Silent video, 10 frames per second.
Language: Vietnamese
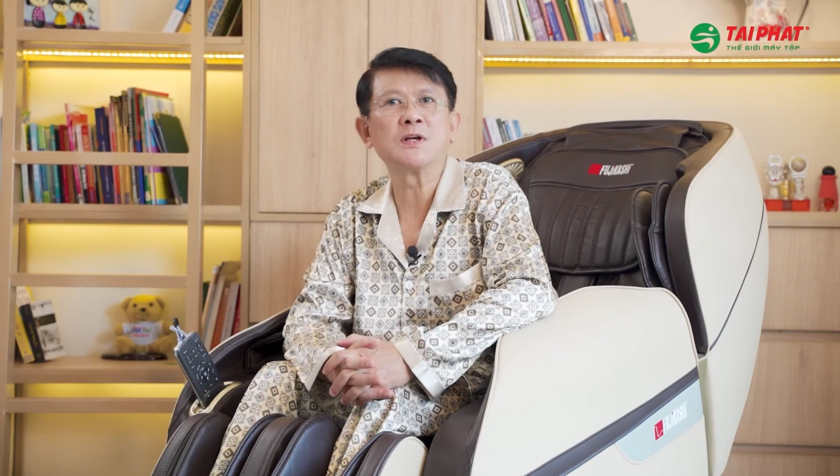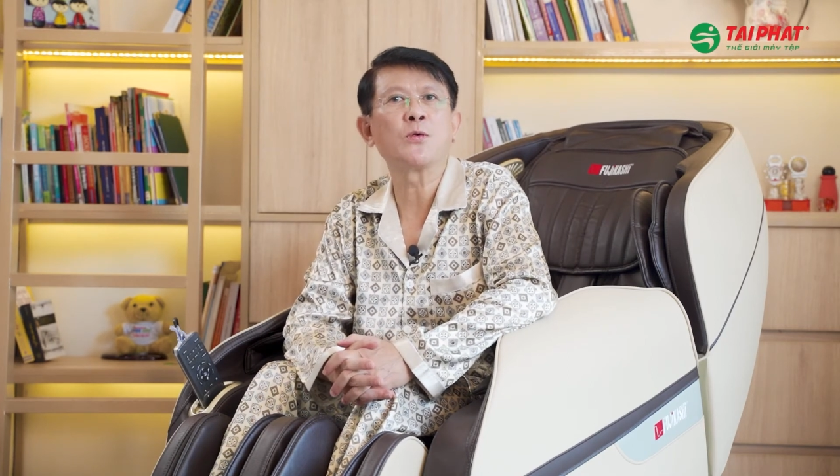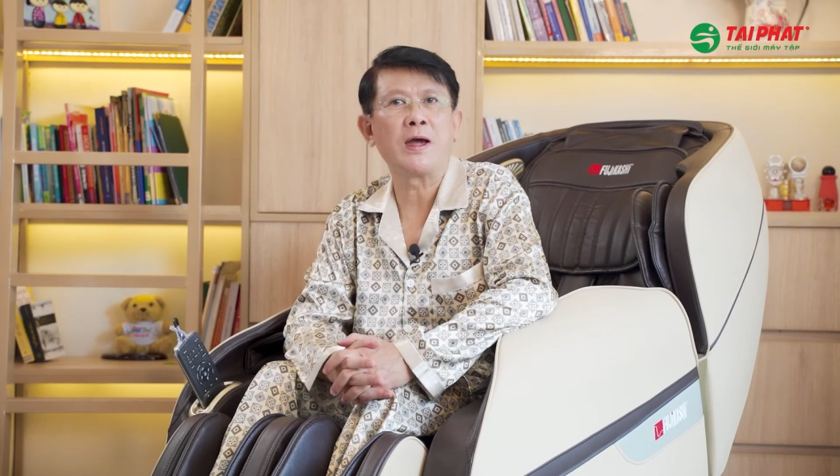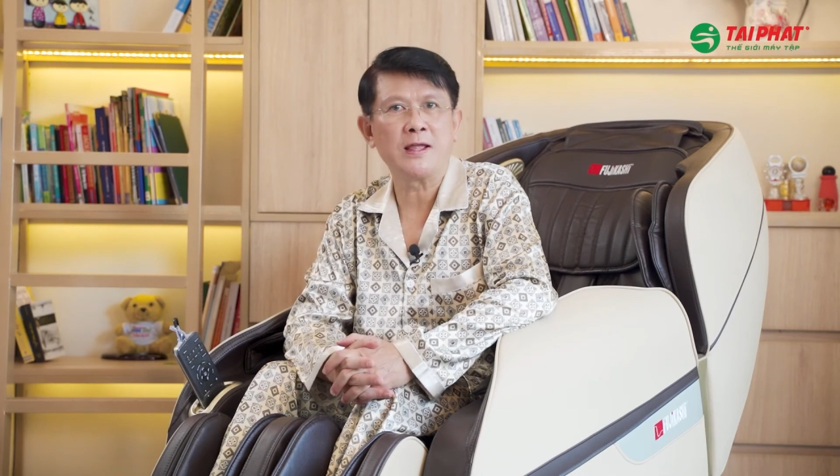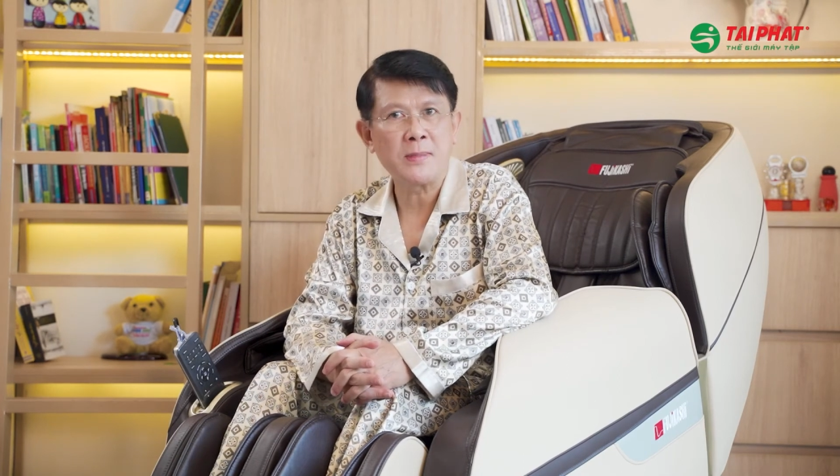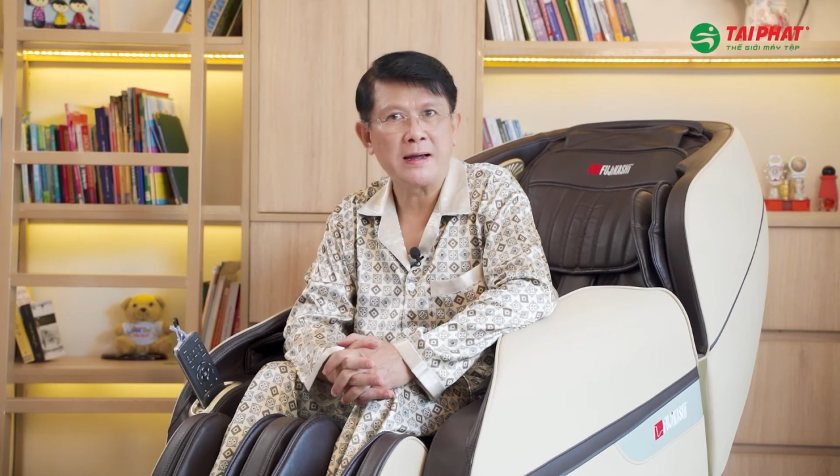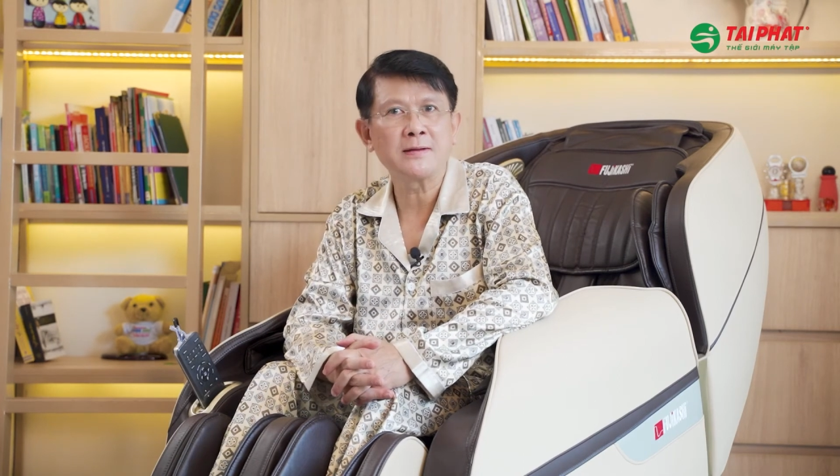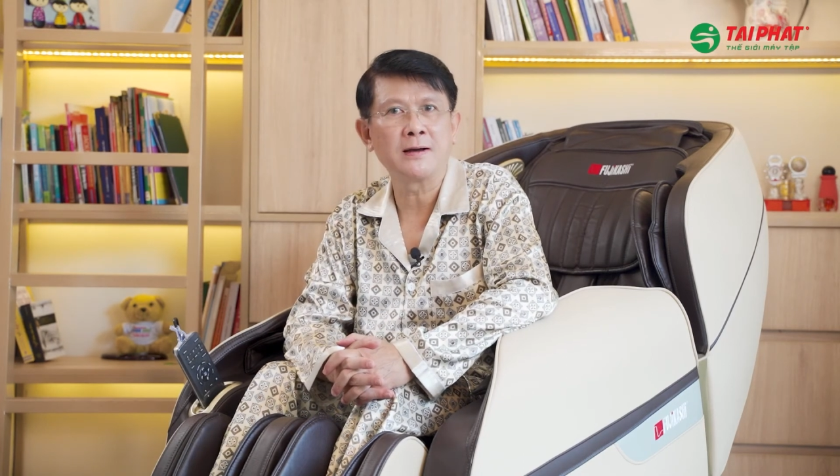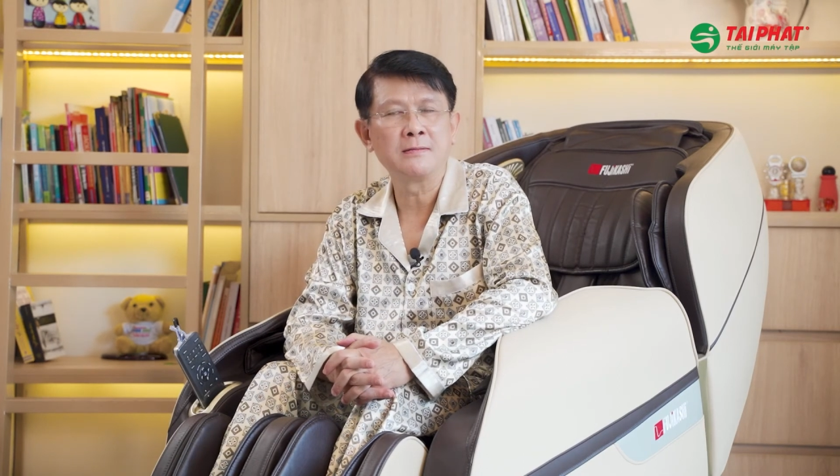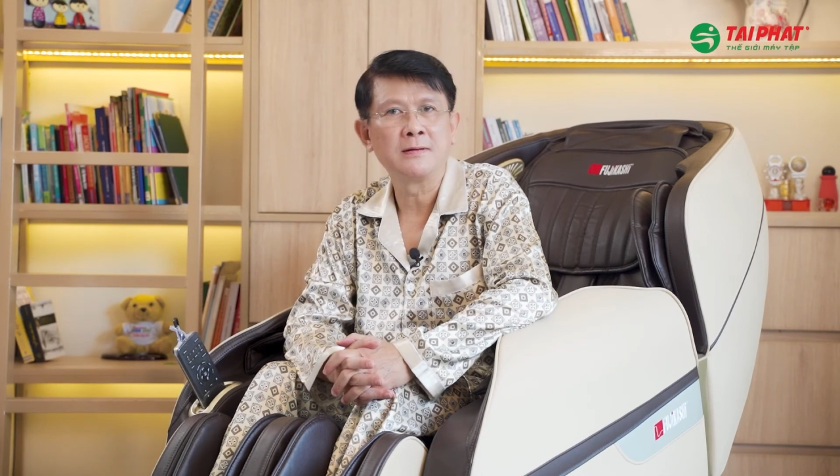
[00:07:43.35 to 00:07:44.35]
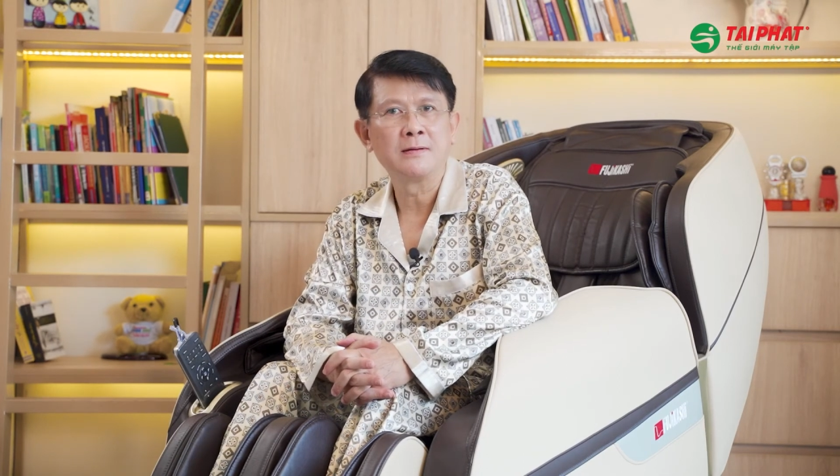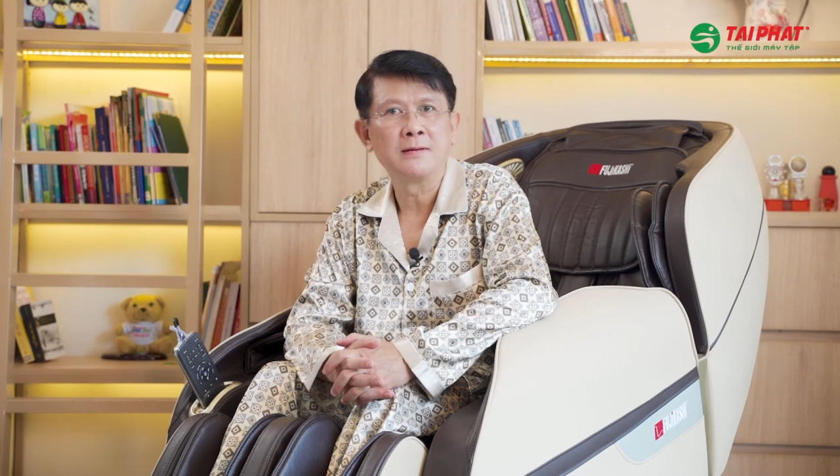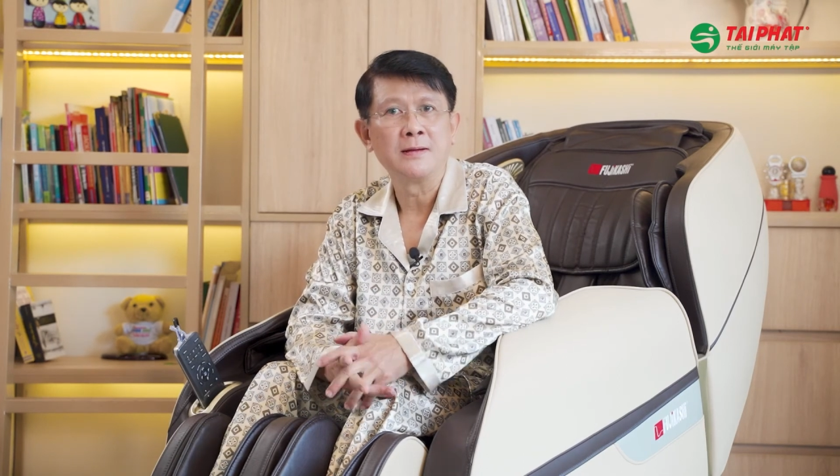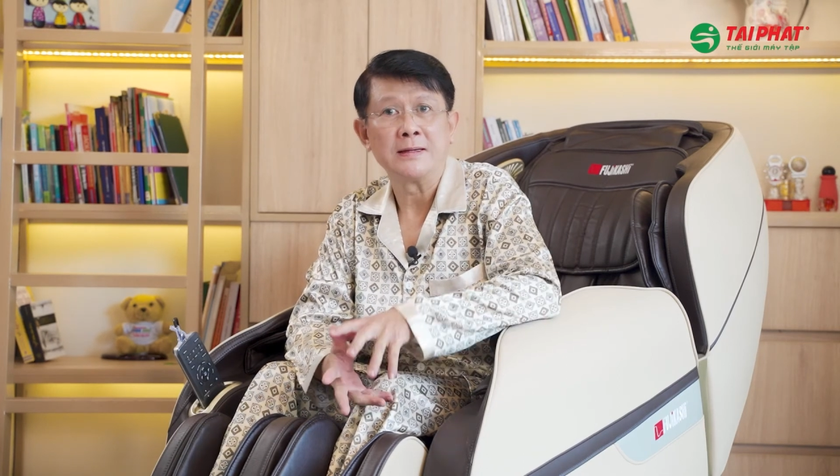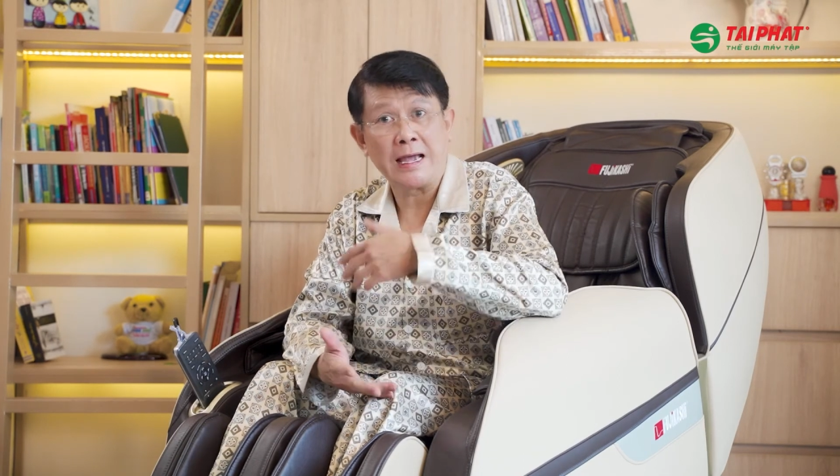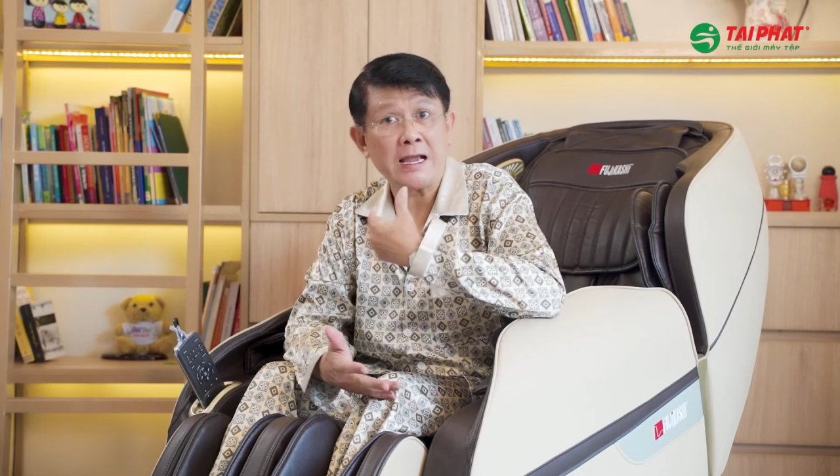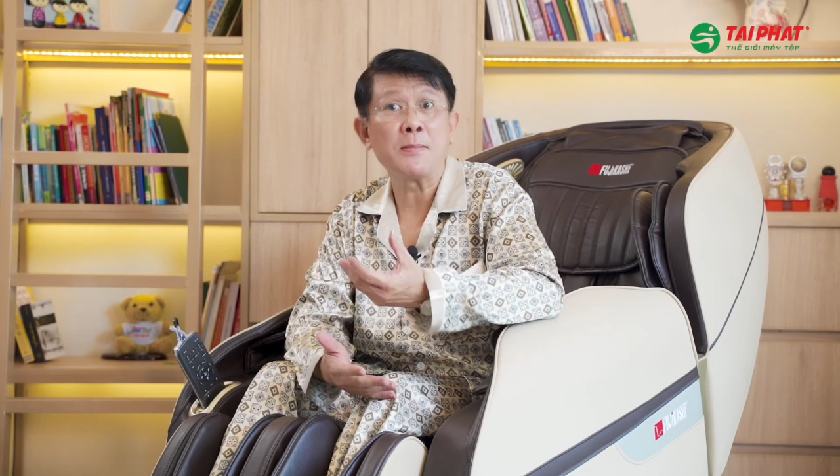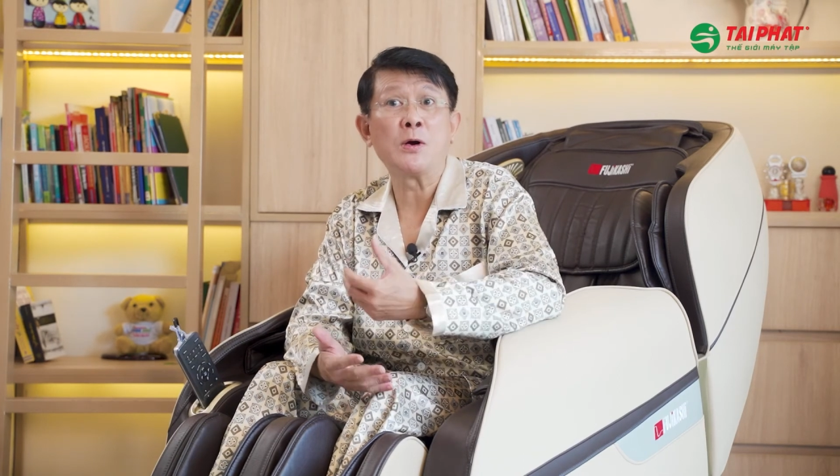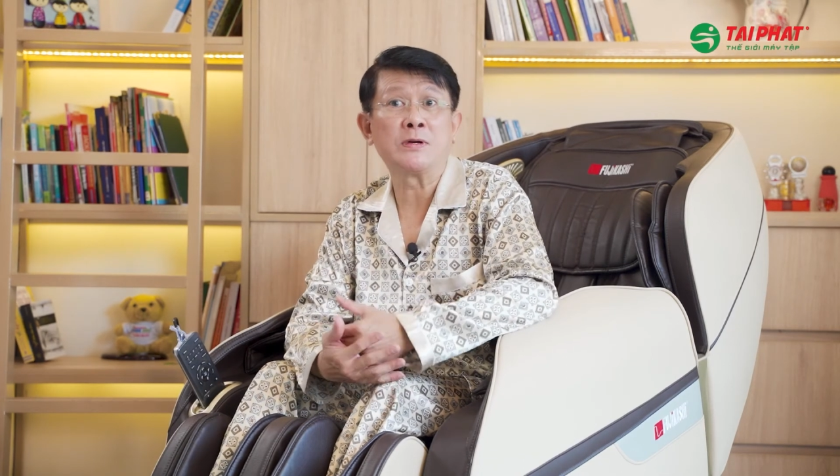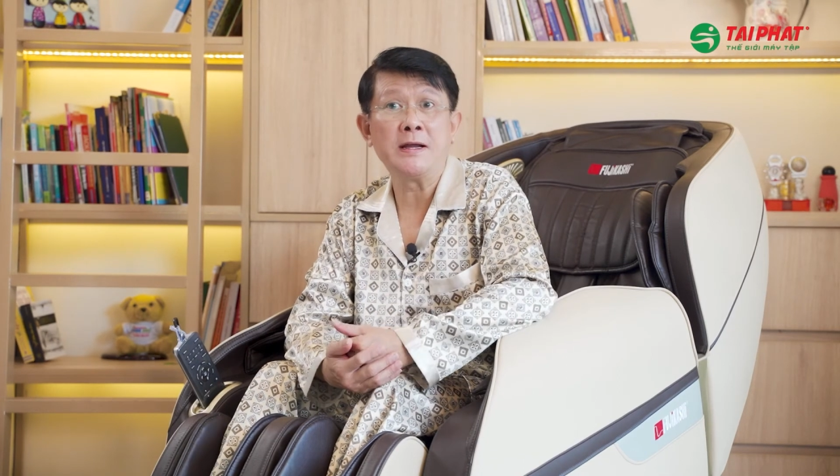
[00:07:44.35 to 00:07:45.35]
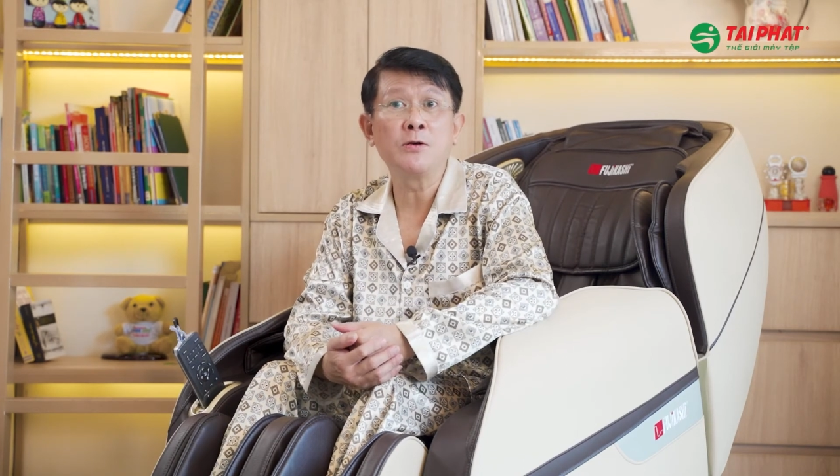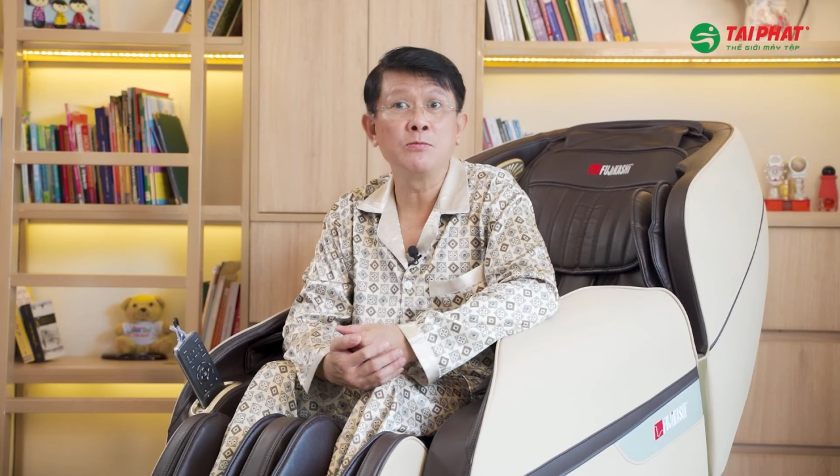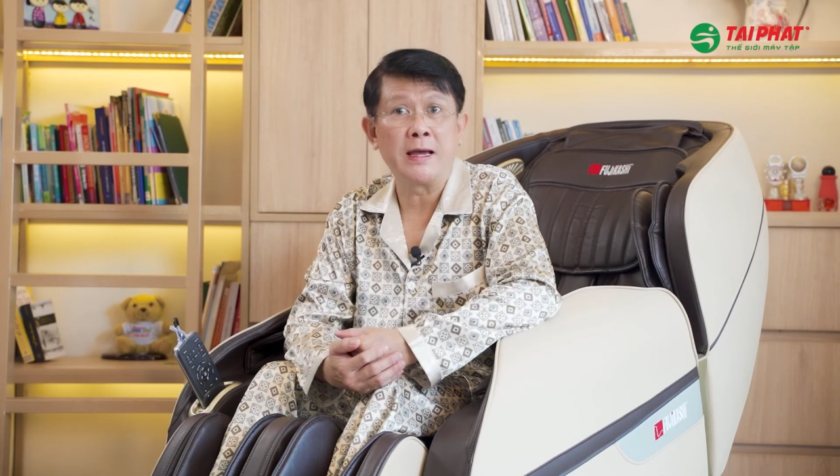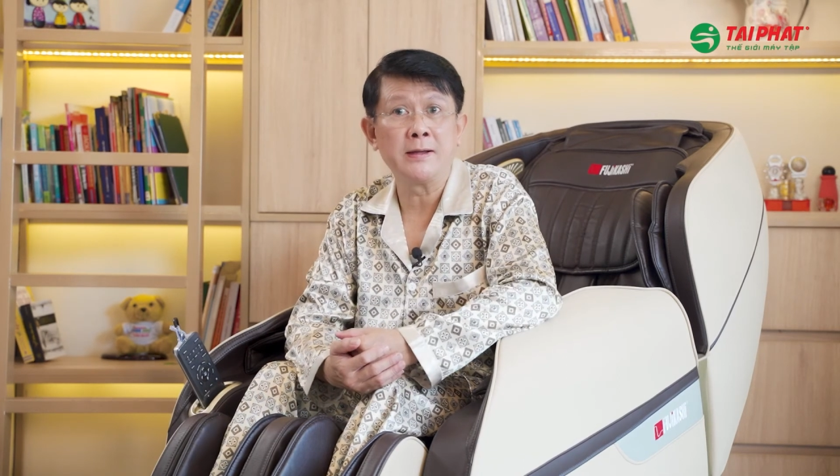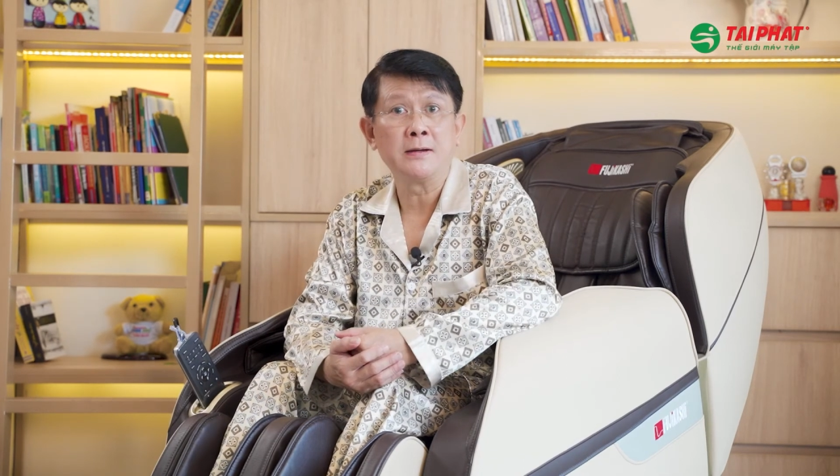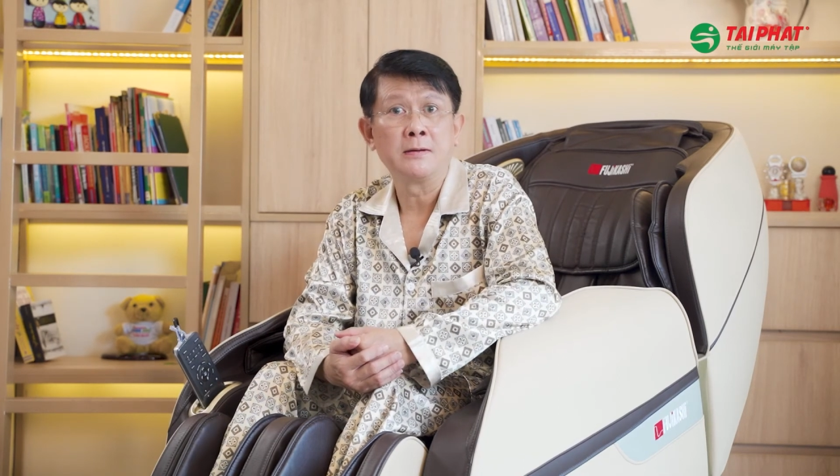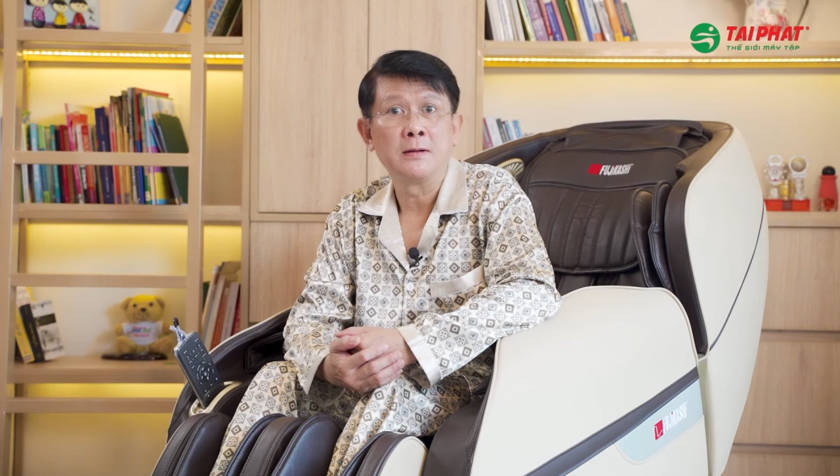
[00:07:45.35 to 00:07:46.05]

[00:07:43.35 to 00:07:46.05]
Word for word: sức khỏe cho bản thân Ngay cả Bảo Trí cũng vậy,